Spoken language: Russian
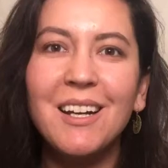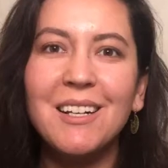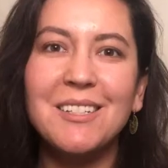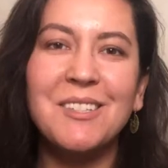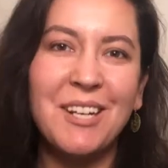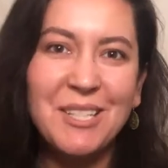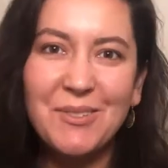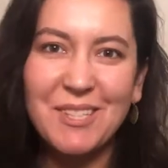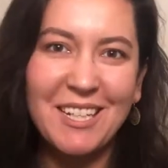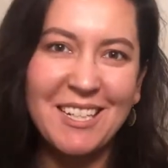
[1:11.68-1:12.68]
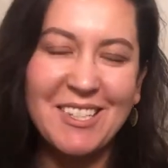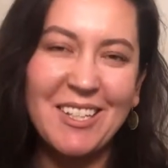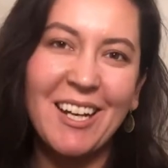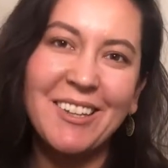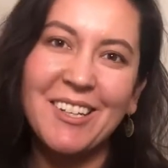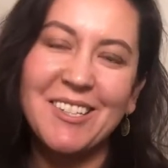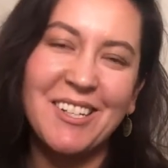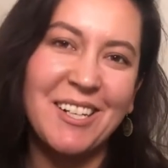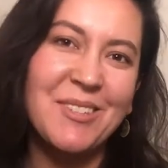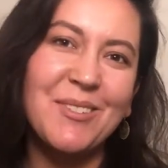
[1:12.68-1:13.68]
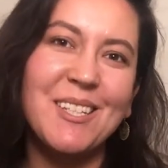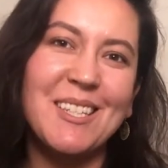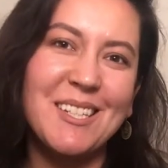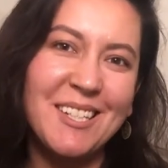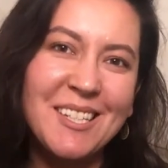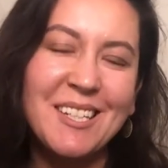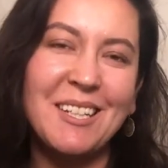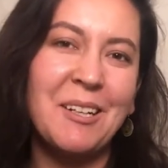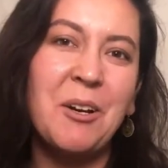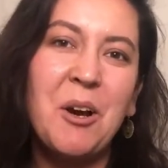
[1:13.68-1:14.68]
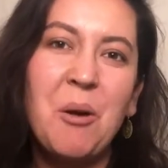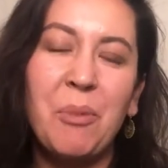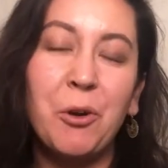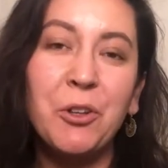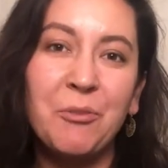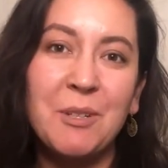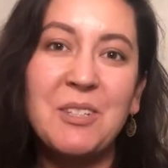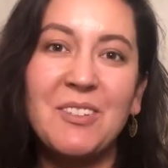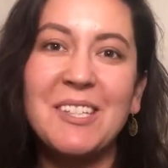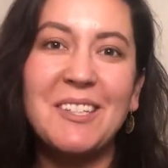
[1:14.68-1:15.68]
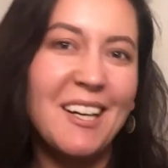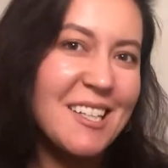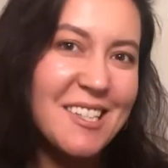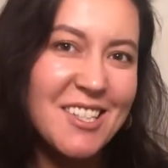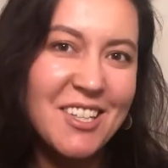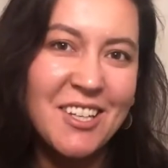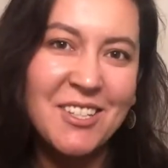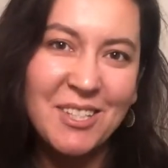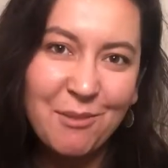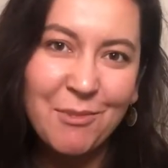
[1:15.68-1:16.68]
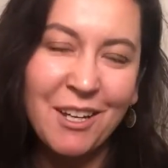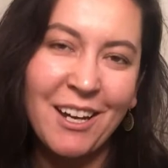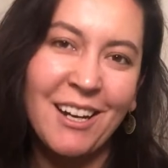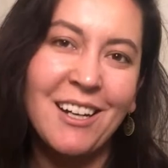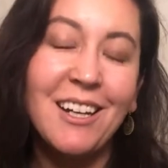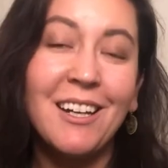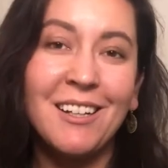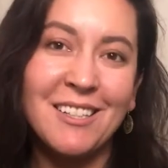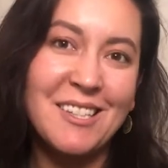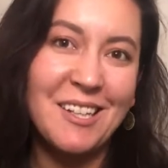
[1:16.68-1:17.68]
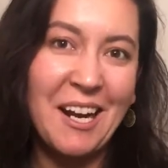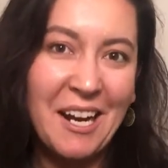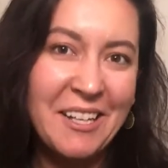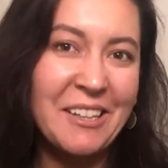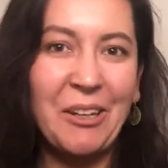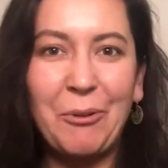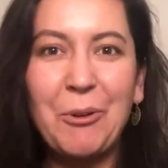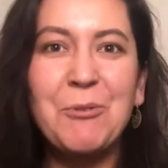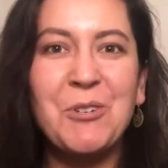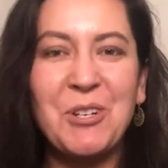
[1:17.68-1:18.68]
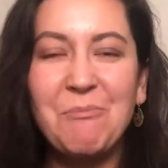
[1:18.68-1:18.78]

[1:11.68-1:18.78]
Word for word: Здравствуйте, Александр! Здравствуйте, зрители! Погода в Москве сказочная, зимняя, и настроение такое уже